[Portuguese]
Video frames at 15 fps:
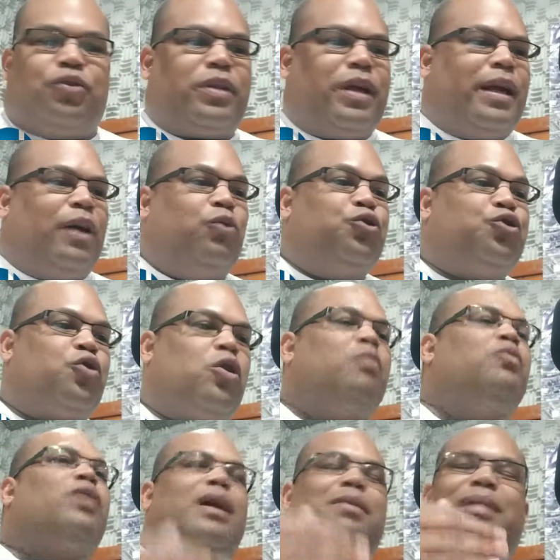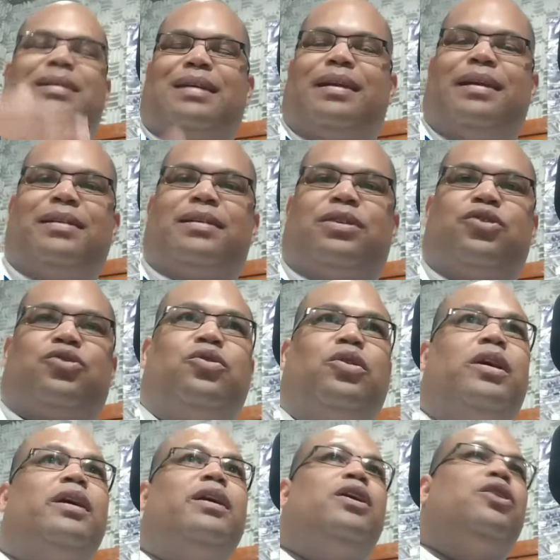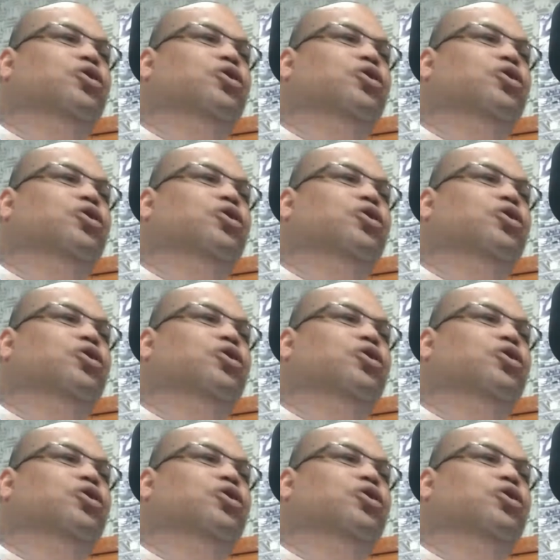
Jutan Araújo, como um camaçariense que sou,